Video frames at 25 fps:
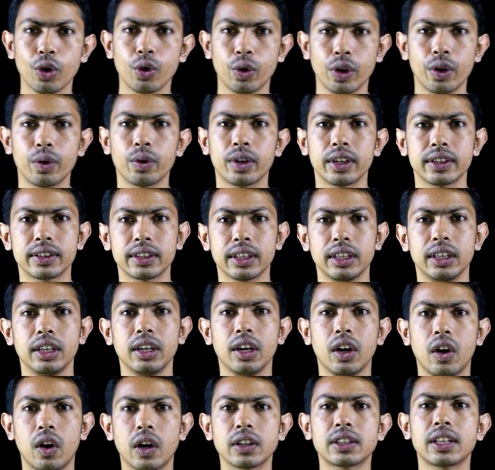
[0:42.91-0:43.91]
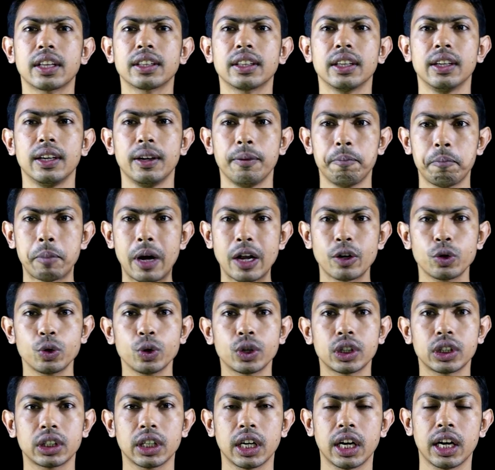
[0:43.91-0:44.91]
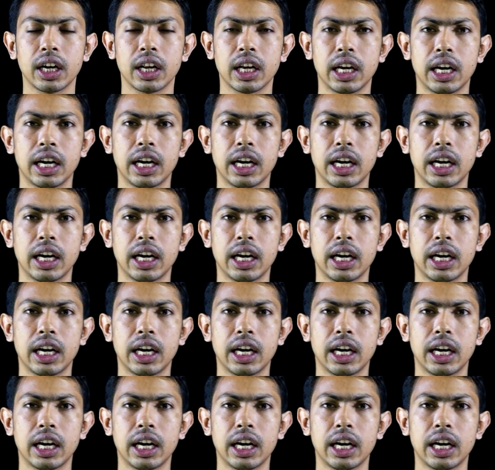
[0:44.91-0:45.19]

গড়ে উঠেছে অর্থাৎ মানুষের